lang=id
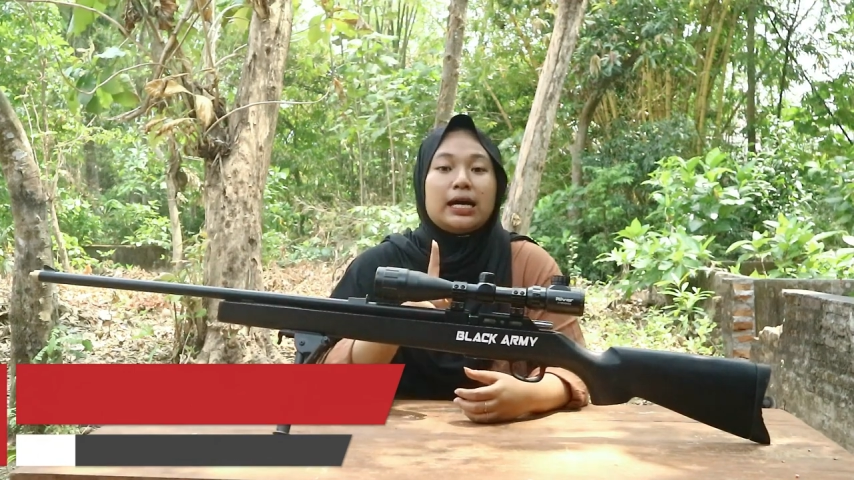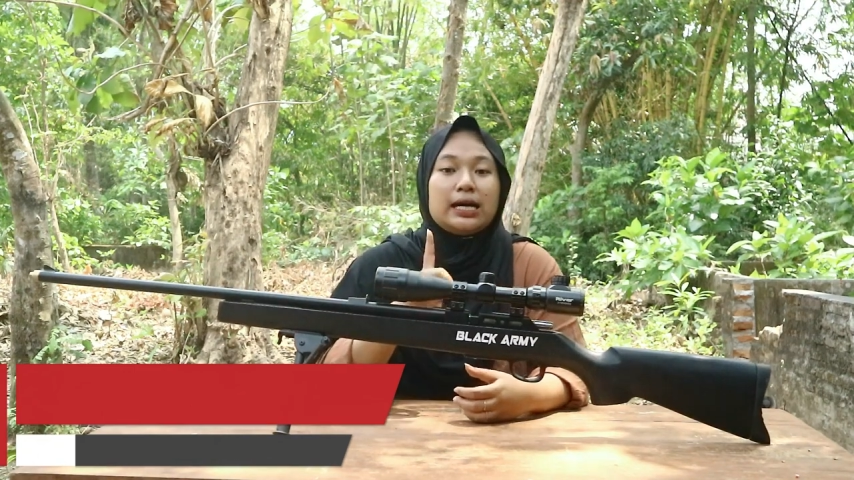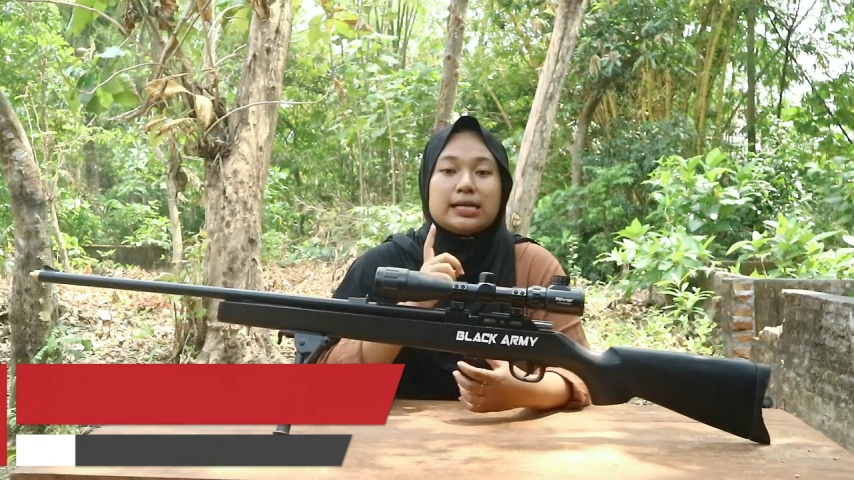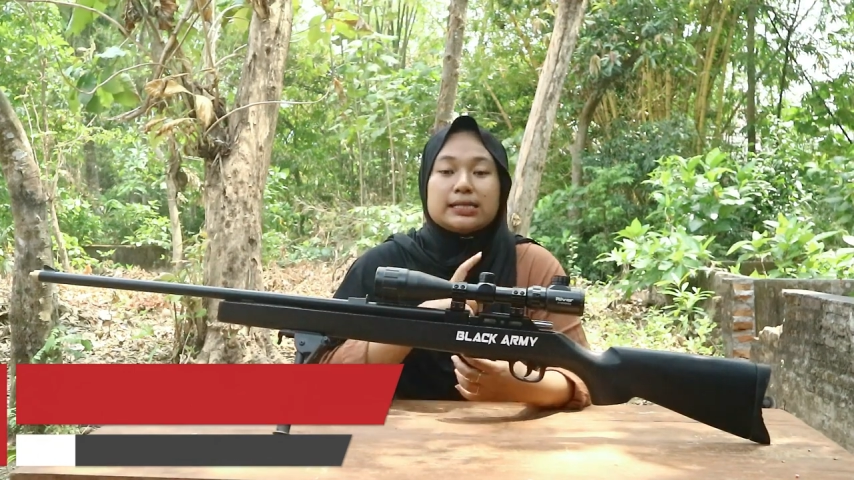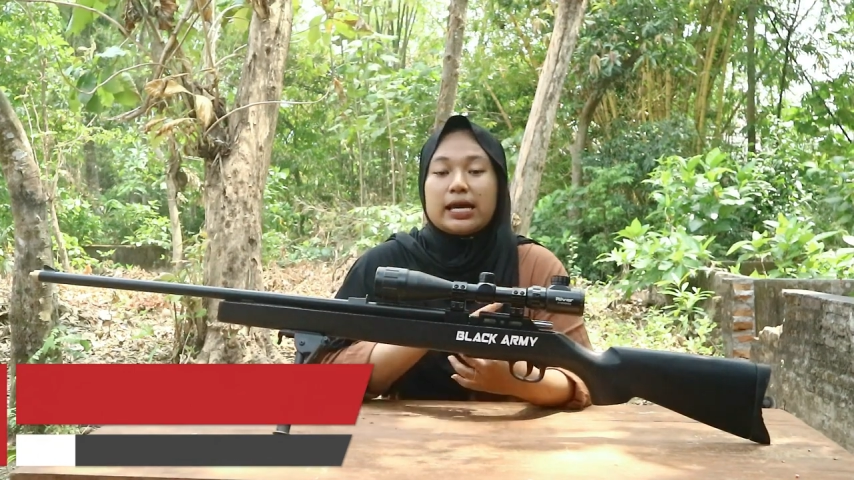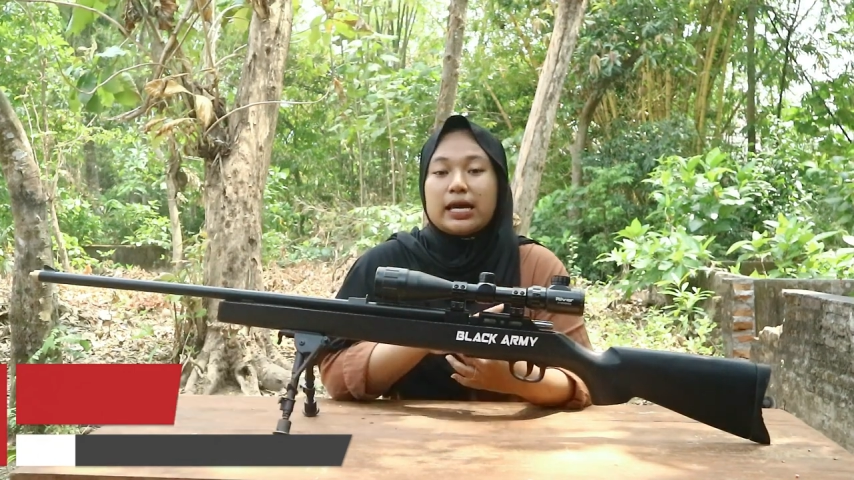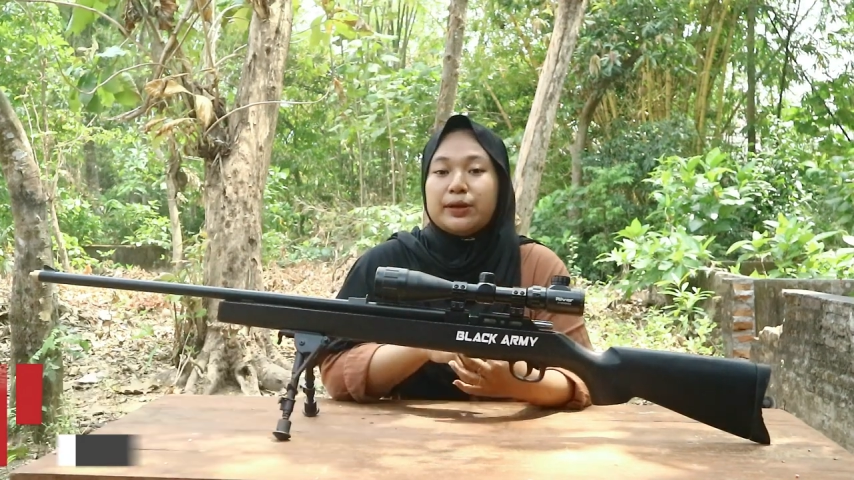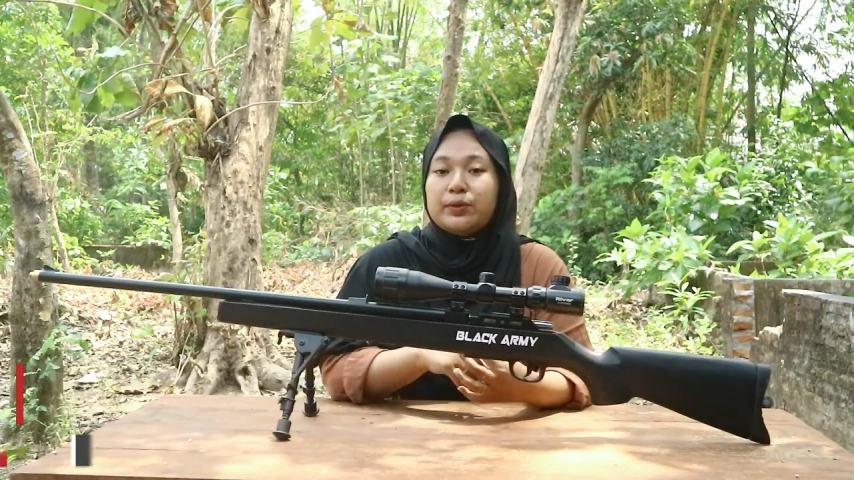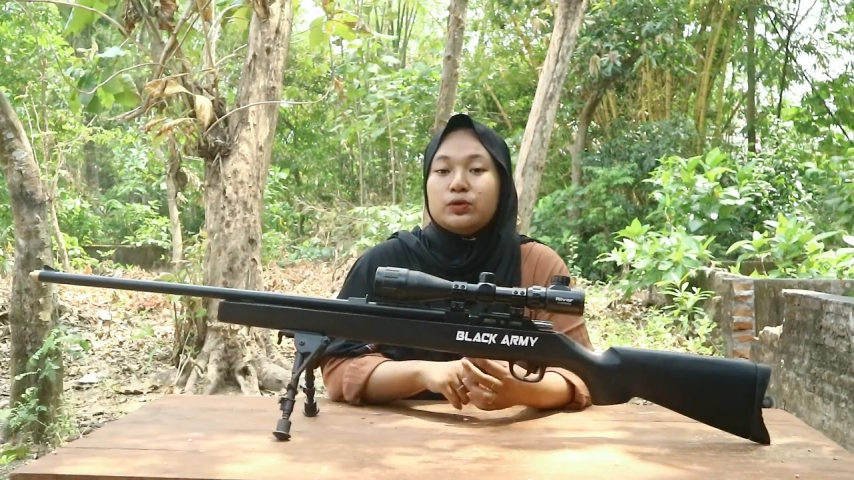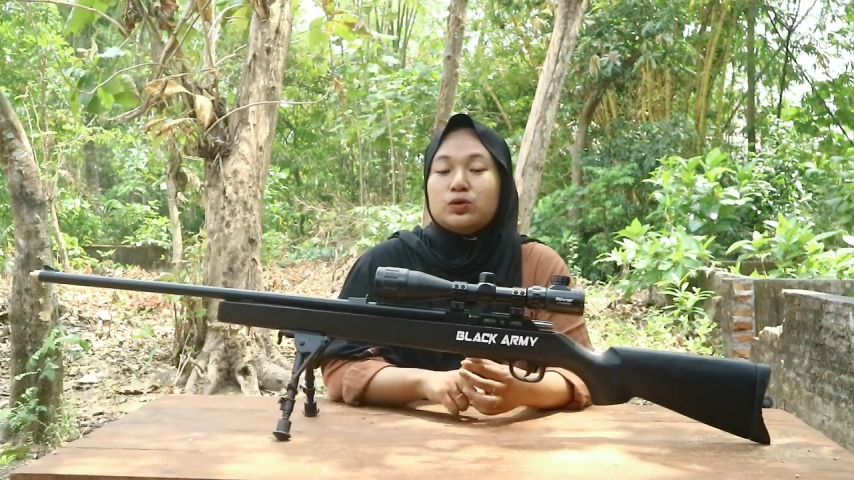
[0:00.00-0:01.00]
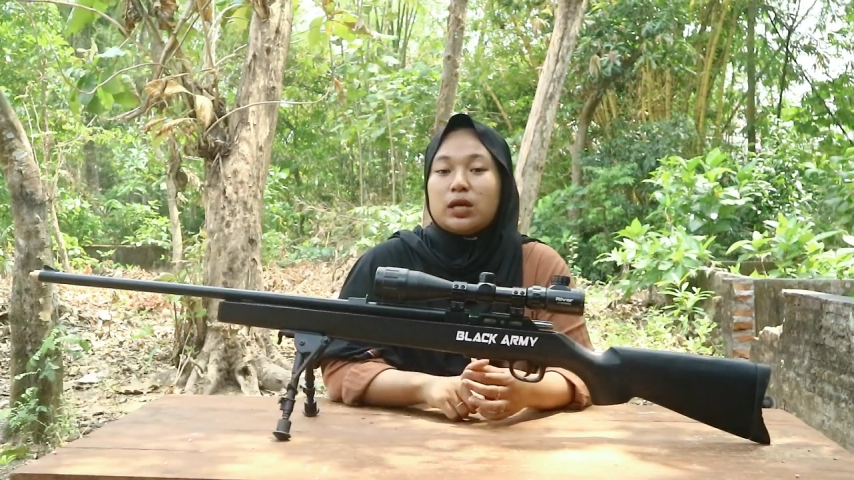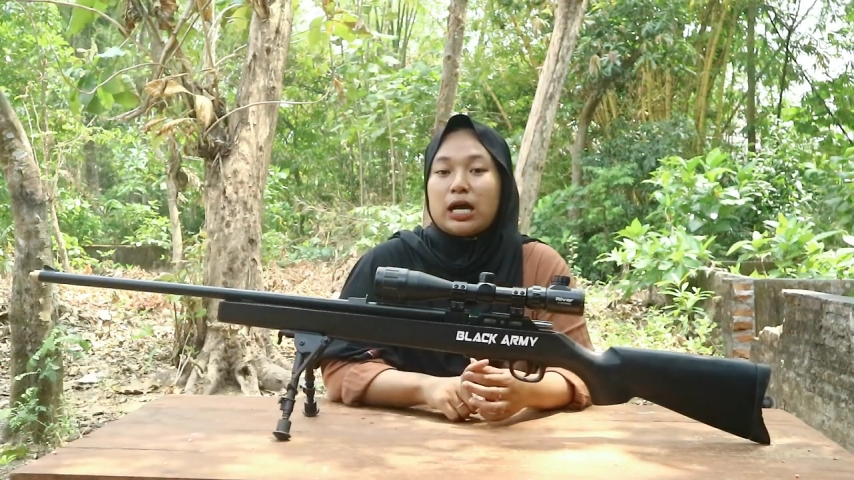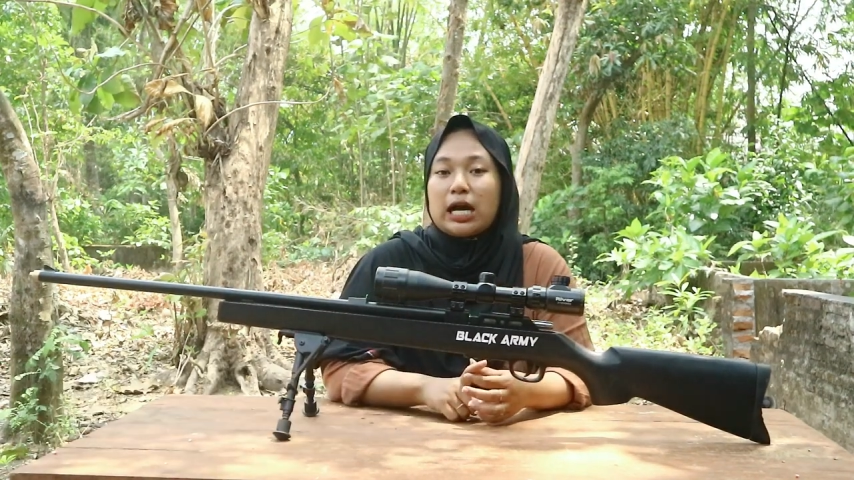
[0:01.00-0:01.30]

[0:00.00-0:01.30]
uh, saya himbau juga